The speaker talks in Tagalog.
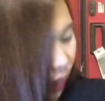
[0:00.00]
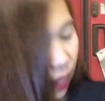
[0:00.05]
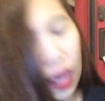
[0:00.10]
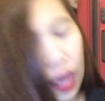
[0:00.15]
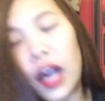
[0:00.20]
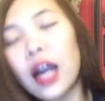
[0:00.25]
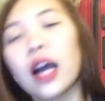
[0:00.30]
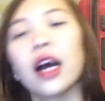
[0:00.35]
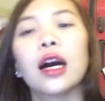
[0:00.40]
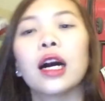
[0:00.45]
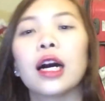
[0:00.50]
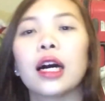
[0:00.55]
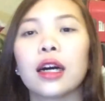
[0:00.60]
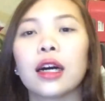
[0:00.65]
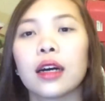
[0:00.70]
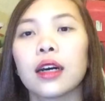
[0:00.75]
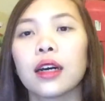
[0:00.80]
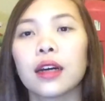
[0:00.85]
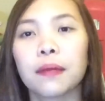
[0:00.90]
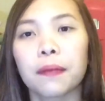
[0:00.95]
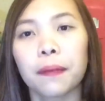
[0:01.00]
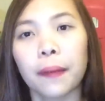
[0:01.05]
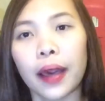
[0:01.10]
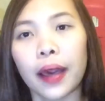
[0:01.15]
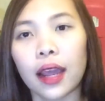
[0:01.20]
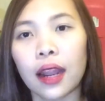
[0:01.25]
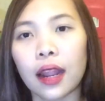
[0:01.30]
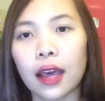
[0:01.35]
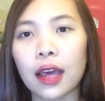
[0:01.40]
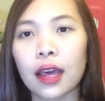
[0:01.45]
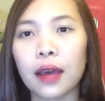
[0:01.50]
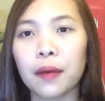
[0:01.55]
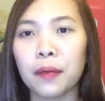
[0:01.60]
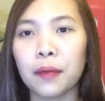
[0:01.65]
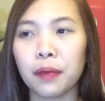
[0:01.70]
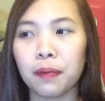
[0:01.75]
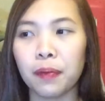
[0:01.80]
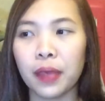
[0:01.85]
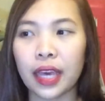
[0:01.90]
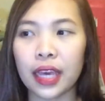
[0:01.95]
uh, para
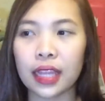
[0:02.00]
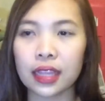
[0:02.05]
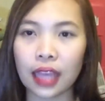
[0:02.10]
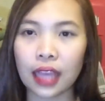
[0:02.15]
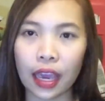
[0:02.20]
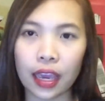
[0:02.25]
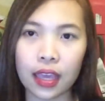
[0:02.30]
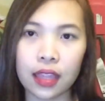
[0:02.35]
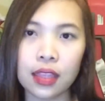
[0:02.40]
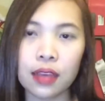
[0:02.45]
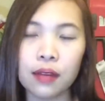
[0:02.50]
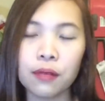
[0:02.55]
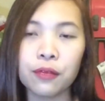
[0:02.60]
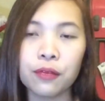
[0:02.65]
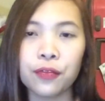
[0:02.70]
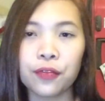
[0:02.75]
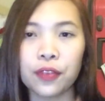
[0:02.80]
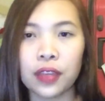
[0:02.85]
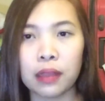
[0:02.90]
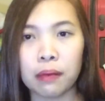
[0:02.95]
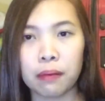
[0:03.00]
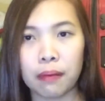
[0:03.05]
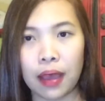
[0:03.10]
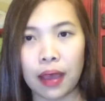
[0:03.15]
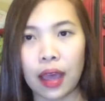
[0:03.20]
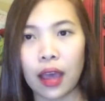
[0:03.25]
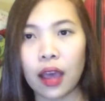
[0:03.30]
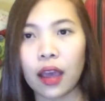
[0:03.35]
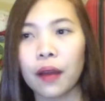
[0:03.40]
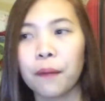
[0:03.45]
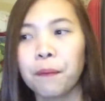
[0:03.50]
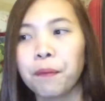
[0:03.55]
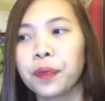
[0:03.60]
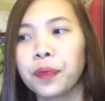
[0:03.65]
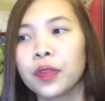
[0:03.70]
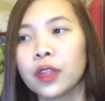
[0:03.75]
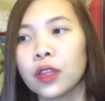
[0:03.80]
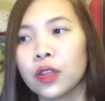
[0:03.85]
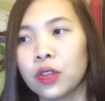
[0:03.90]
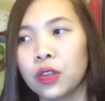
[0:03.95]
magbigay tayo ng feedback.
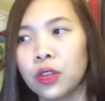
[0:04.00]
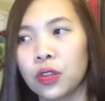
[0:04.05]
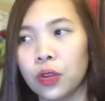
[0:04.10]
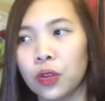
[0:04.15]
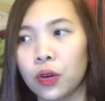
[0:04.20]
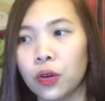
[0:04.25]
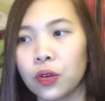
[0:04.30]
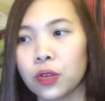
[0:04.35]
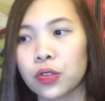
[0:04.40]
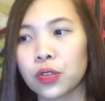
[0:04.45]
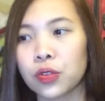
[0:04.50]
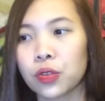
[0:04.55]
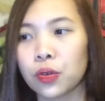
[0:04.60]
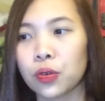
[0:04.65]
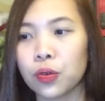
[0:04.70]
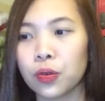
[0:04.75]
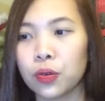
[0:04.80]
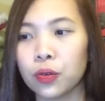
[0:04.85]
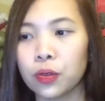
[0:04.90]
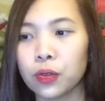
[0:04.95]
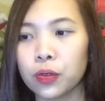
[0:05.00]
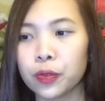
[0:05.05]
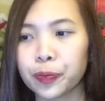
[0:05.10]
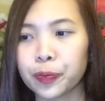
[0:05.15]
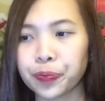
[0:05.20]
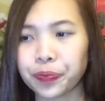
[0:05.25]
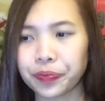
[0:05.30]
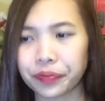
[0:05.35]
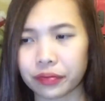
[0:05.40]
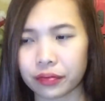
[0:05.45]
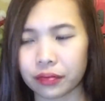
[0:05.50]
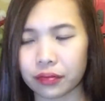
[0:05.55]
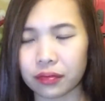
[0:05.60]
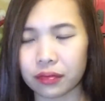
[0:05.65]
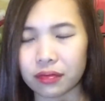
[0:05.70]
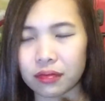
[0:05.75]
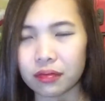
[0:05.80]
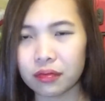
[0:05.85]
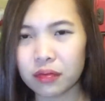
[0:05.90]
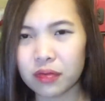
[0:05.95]
No? So,
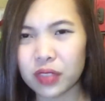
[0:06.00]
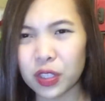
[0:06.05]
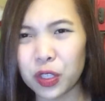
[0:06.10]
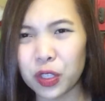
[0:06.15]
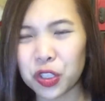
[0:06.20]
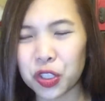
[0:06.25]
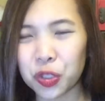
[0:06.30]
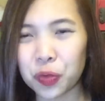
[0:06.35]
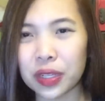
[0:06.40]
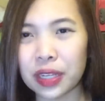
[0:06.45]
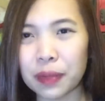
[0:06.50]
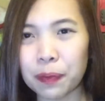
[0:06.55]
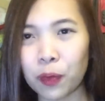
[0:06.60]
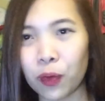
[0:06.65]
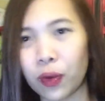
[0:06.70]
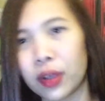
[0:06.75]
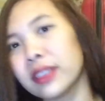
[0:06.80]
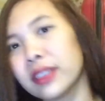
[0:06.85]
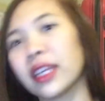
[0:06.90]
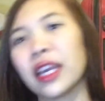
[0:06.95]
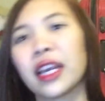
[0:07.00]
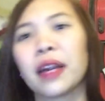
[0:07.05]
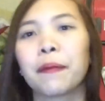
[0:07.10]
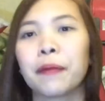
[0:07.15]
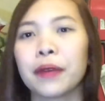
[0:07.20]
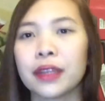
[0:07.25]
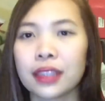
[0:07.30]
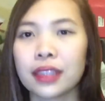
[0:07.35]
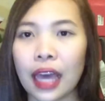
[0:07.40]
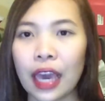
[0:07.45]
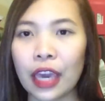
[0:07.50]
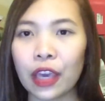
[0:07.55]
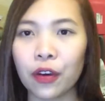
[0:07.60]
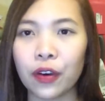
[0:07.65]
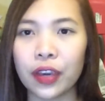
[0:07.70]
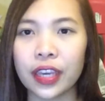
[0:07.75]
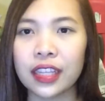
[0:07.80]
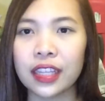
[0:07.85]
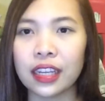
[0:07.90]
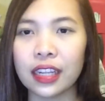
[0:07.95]
usually po kasi kapag
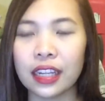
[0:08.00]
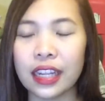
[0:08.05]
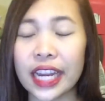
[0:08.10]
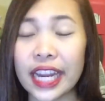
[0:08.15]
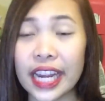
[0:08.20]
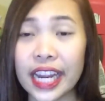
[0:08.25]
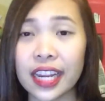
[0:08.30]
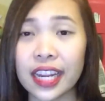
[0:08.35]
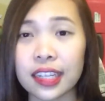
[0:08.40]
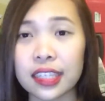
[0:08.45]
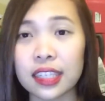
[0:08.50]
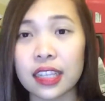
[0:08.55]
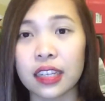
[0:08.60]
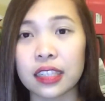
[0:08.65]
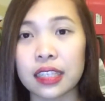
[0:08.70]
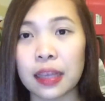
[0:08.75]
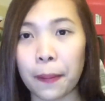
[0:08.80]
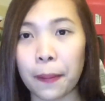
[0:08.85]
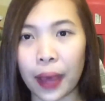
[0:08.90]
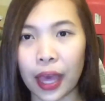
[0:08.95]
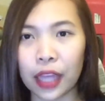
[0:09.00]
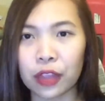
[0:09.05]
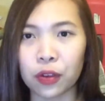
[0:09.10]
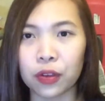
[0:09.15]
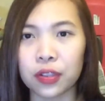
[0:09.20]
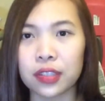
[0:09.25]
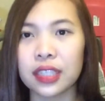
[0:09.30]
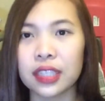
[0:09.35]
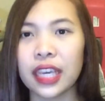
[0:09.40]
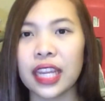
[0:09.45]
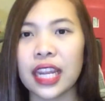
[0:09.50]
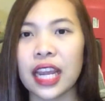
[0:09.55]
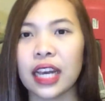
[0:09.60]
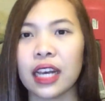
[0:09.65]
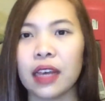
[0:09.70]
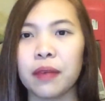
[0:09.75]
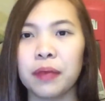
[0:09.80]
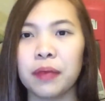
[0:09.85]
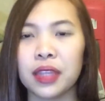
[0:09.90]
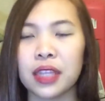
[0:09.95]
tayo ay naglilinis ng sapatos,
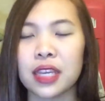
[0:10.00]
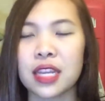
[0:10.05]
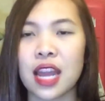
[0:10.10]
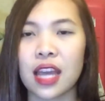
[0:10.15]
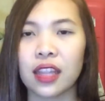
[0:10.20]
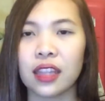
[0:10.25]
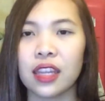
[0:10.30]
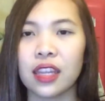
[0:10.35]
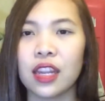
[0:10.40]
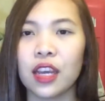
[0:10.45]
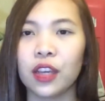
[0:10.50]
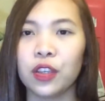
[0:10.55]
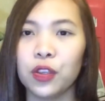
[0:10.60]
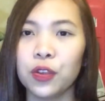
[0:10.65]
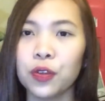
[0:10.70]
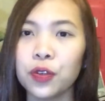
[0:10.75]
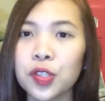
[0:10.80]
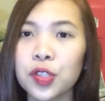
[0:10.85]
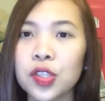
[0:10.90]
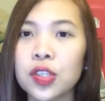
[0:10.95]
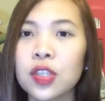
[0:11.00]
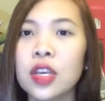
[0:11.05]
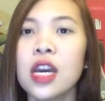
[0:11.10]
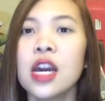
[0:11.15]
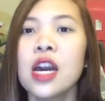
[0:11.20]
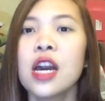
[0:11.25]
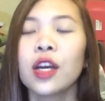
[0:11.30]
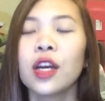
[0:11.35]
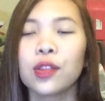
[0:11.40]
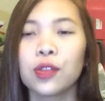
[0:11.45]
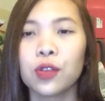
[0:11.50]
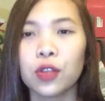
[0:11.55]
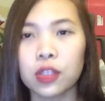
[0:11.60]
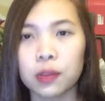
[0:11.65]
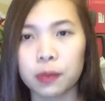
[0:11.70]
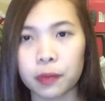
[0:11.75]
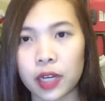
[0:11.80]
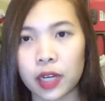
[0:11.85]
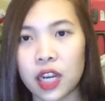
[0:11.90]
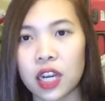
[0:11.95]
ginagamitan natin ng used
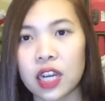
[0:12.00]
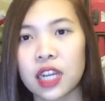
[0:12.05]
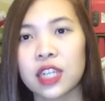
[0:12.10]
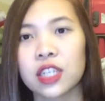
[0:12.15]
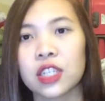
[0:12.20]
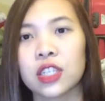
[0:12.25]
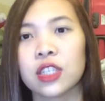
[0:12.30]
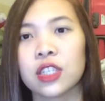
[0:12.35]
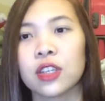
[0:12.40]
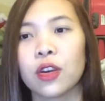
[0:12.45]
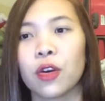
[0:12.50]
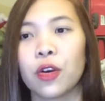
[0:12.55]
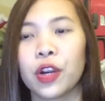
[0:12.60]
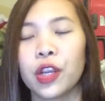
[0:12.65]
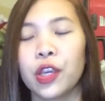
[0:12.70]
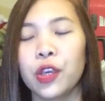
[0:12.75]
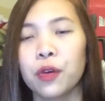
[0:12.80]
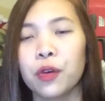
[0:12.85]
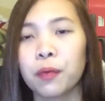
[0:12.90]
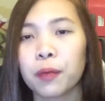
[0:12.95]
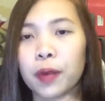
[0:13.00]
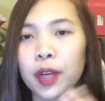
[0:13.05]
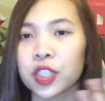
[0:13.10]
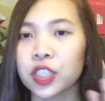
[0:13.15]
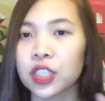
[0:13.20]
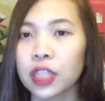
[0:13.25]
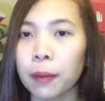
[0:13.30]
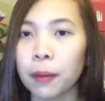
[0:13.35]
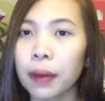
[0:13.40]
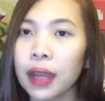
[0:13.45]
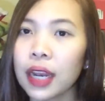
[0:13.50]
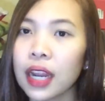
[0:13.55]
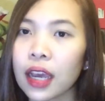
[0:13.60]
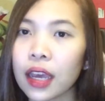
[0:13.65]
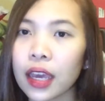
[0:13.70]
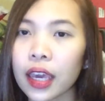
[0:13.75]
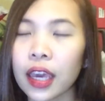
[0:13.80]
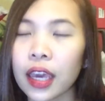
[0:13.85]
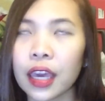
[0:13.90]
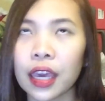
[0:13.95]
toothbrush or yung brush na
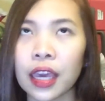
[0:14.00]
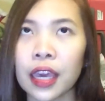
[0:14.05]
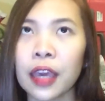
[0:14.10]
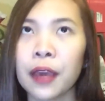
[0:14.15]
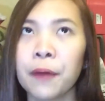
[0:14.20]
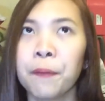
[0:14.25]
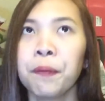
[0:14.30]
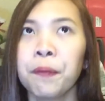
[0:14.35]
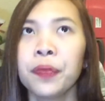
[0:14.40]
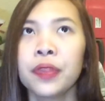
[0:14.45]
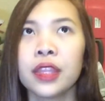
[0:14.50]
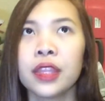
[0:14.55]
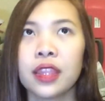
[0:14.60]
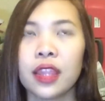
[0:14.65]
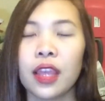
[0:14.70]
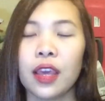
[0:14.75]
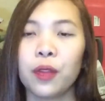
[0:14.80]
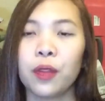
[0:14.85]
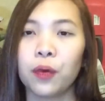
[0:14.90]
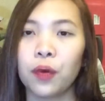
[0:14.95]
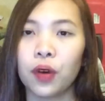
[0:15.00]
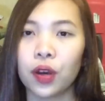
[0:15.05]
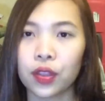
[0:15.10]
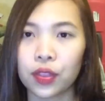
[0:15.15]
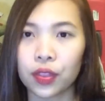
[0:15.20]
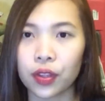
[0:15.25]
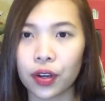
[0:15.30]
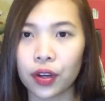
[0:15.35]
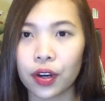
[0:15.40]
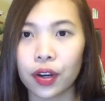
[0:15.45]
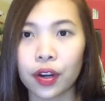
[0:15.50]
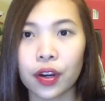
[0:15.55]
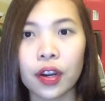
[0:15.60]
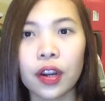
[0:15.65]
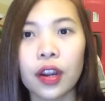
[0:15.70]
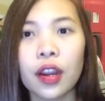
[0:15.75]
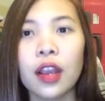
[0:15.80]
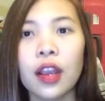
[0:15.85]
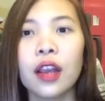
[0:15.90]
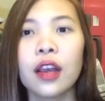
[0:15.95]
malaki, then
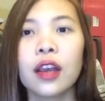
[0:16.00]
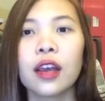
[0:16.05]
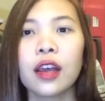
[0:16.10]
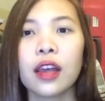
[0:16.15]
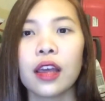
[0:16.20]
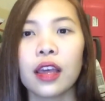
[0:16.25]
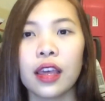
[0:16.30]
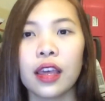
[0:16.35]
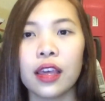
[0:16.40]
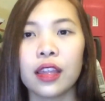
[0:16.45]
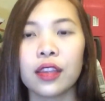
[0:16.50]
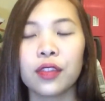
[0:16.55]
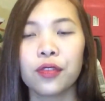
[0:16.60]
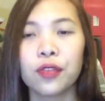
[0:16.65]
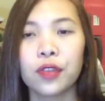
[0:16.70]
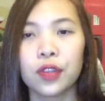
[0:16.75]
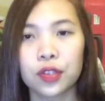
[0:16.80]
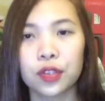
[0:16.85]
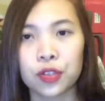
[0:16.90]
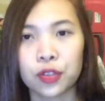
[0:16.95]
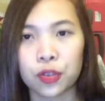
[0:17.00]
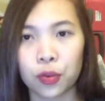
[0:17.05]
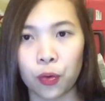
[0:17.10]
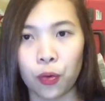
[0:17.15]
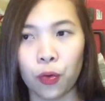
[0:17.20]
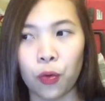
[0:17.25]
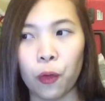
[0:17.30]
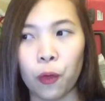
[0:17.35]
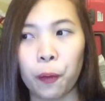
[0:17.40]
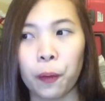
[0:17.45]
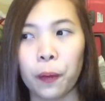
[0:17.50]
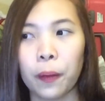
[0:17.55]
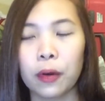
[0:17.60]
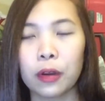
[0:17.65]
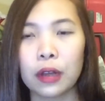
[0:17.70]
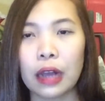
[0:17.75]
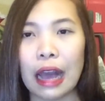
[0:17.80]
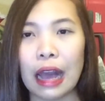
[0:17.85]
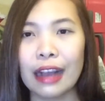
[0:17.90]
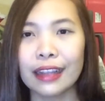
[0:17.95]
water, and soap.
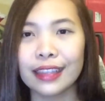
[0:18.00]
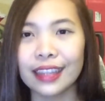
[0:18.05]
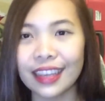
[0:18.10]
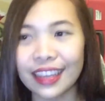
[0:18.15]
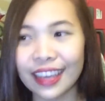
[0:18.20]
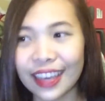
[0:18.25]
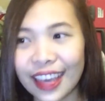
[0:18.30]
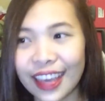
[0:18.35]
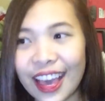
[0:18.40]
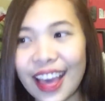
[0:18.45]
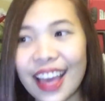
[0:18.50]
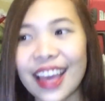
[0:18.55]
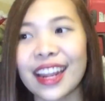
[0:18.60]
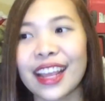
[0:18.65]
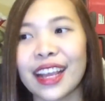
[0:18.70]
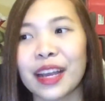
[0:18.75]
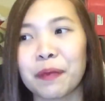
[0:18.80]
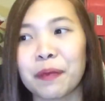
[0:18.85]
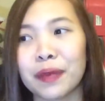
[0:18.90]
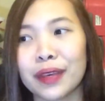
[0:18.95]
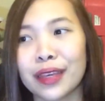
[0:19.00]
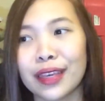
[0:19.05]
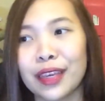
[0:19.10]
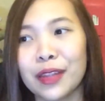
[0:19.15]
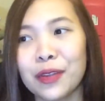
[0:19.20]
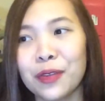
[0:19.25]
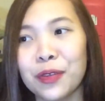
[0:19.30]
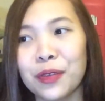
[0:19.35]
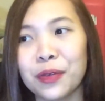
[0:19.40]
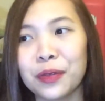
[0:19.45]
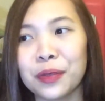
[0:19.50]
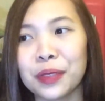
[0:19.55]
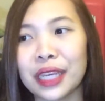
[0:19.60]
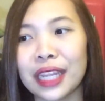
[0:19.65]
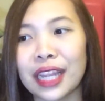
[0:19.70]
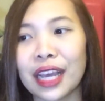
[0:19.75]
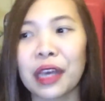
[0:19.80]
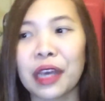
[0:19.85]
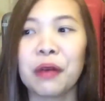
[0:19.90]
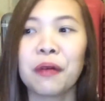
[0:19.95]
Ang nangyayari kapag ganun yung
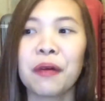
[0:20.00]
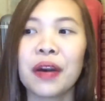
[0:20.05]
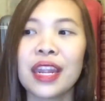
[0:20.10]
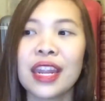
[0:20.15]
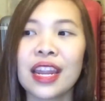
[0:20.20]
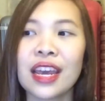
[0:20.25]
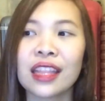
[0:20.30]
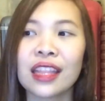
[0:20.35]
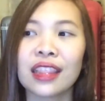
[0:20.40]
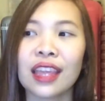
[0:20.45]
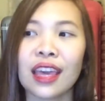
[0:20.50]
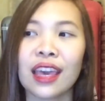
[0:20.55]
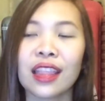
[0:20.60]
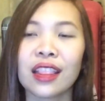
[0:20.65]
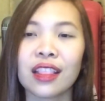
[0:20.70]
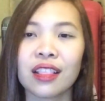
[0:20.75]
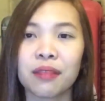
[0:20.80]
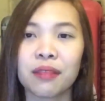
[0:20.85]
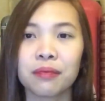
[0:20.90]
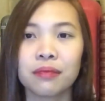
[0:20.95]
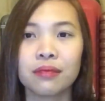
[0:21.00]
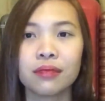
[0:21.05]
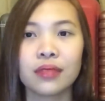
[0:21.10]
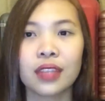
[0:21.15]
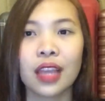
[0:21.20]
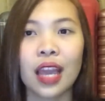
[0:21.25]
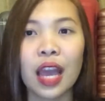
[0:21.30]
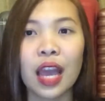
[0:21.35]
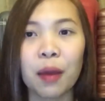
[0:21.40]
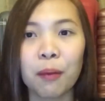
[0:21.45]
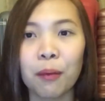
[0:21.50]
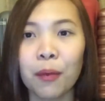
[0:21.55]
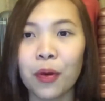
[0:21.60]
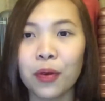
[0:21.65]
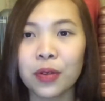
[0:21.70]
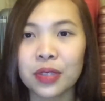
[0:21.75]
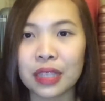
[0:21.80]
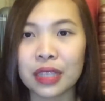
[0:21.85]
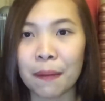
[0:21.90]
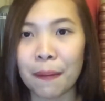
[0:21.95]
ginagawa natin,
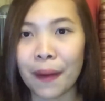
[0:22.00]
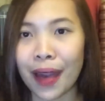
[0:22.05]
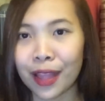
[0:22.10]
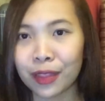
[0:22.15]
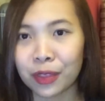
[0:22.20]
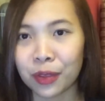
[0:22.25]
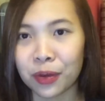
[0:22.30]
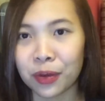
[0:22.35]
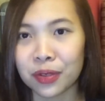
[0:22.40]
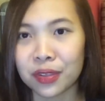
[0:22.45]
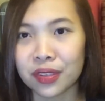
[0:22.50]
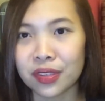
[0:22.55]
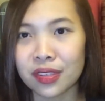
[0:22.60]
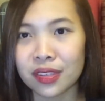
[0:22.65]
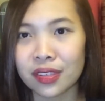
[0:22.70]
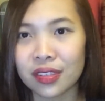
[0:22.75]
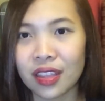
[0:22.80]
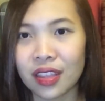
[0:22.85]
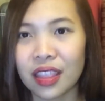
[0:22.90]
buong sapatos